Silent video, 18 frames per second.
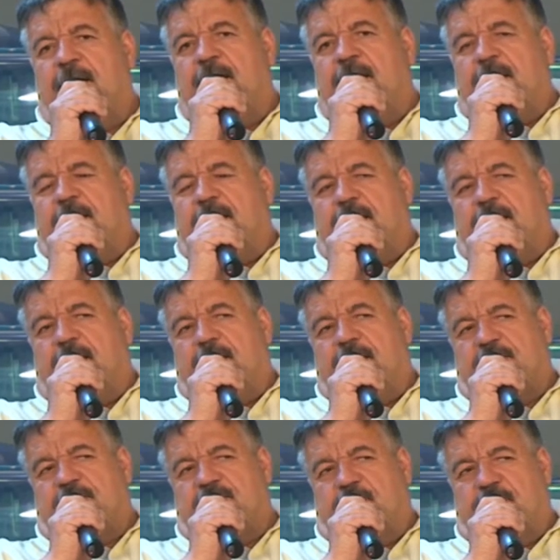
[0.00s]
E,
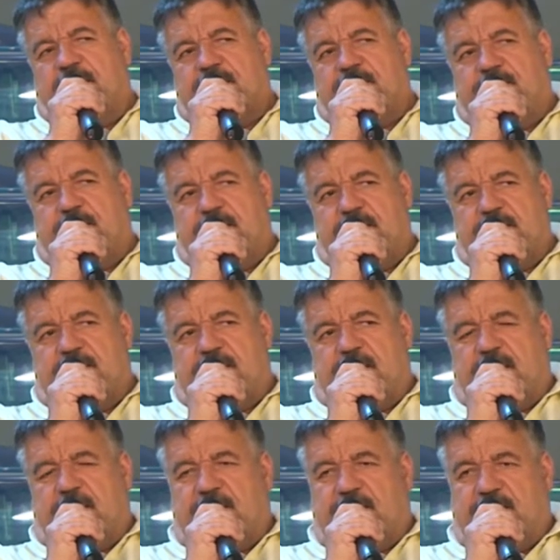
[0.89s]
coraz
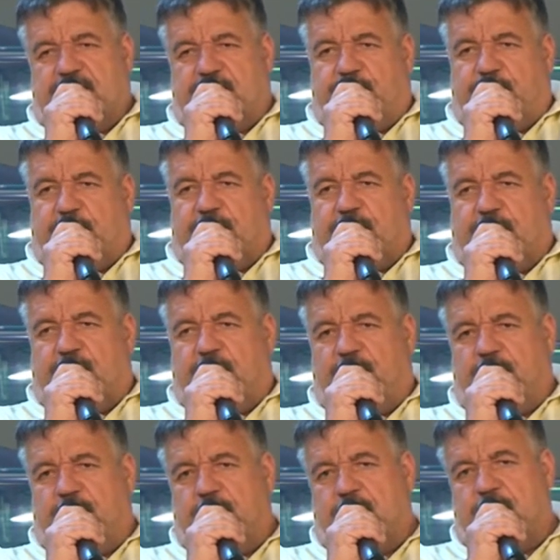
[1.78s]
więcej sympatyków
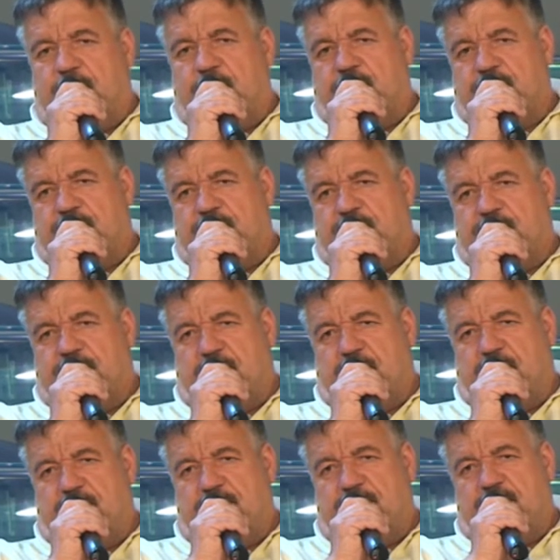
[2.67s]
piłki nożnej
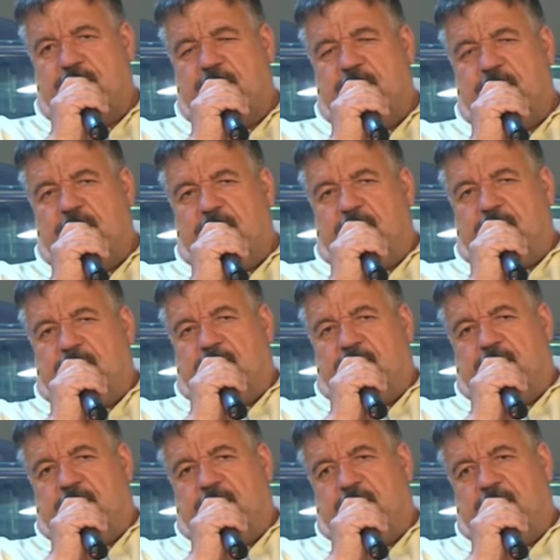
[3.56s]
przychodzi. E,
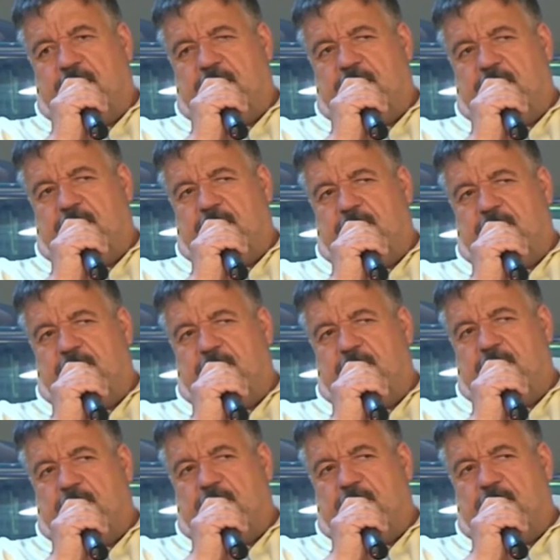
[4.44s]

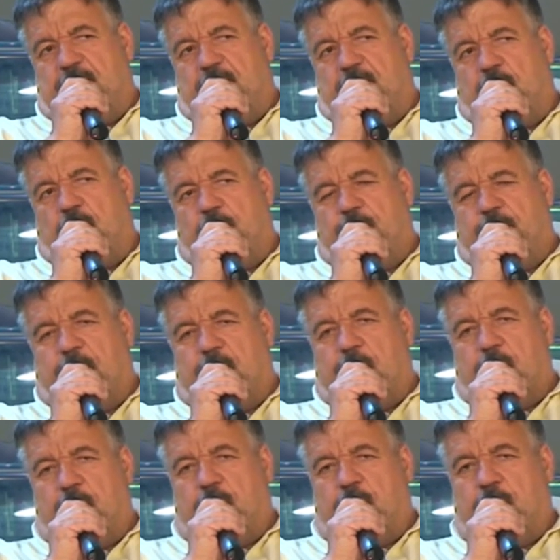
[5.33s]
do ubiegłego
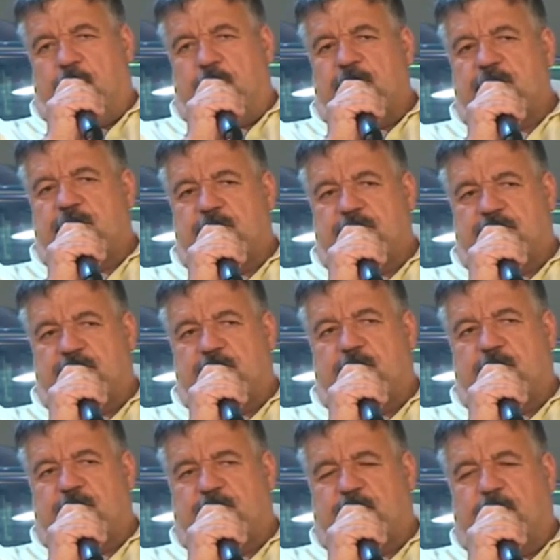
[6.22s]
roku mieliśmy z tym
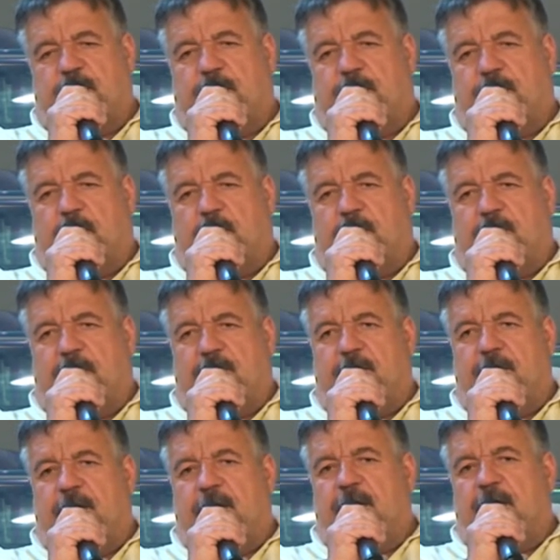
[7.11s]
spory problem
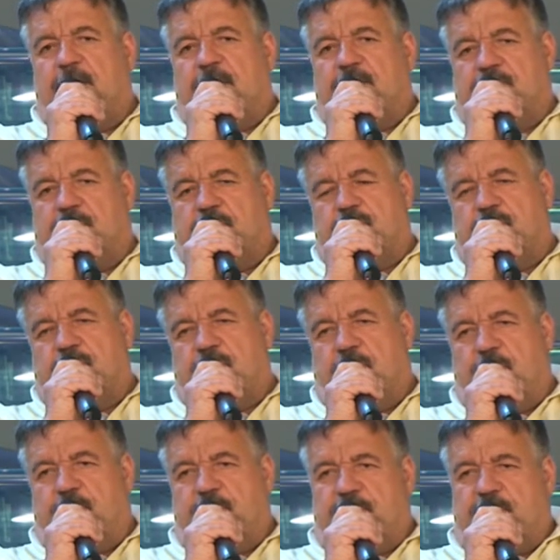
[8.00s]
co tu
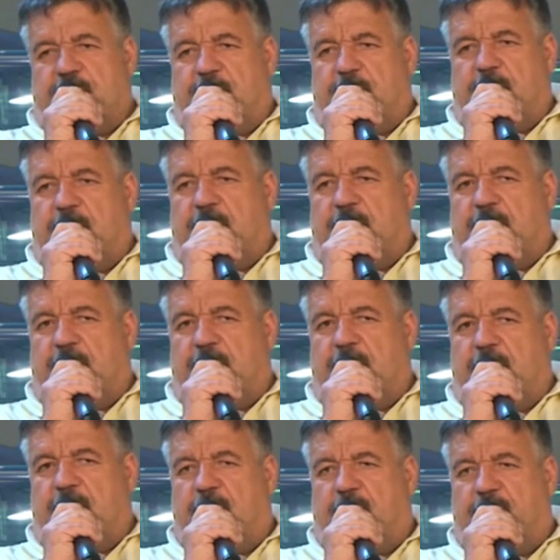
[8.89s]
zrobić, żeby
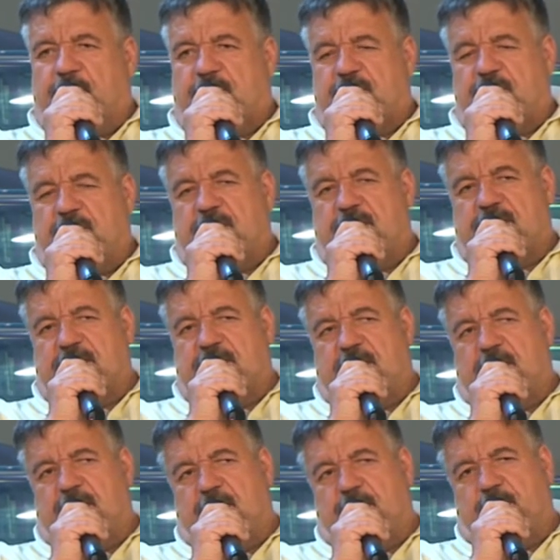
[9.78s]
rówieśnicy,
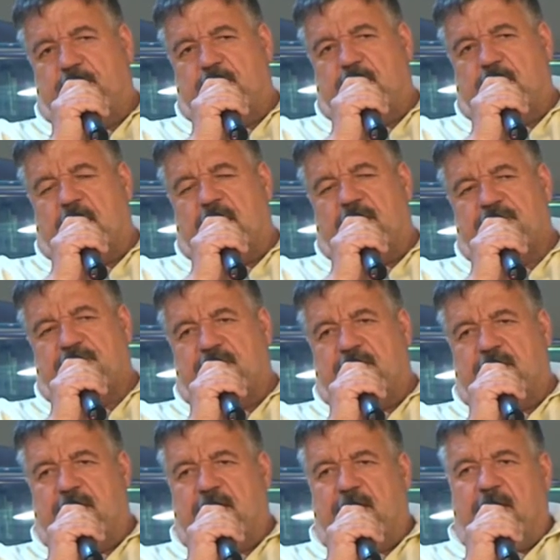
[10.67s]
piłkarze,
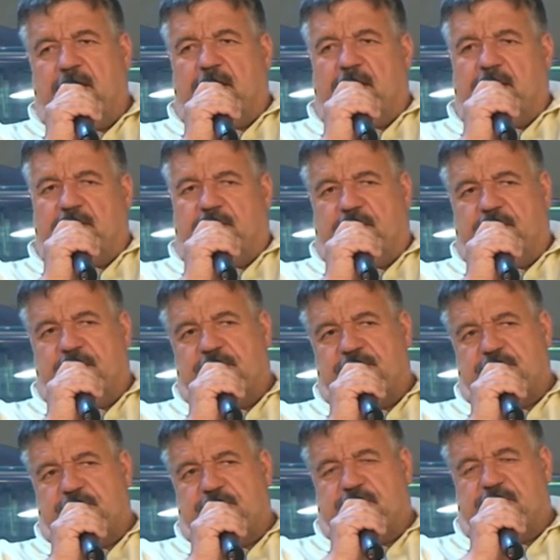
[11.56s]
trenerzy
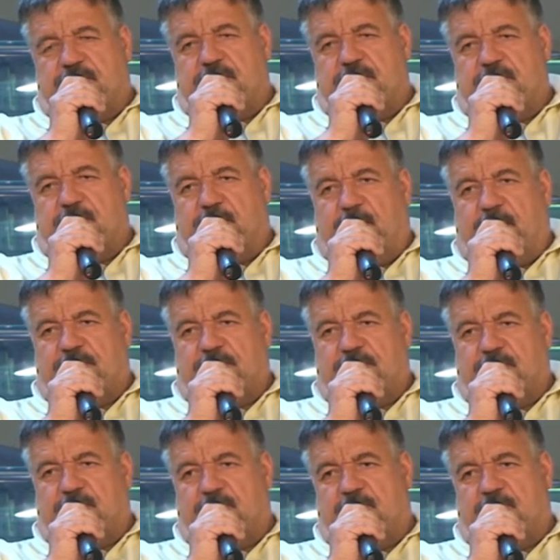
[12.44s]
zechcieli zobaczyć, co to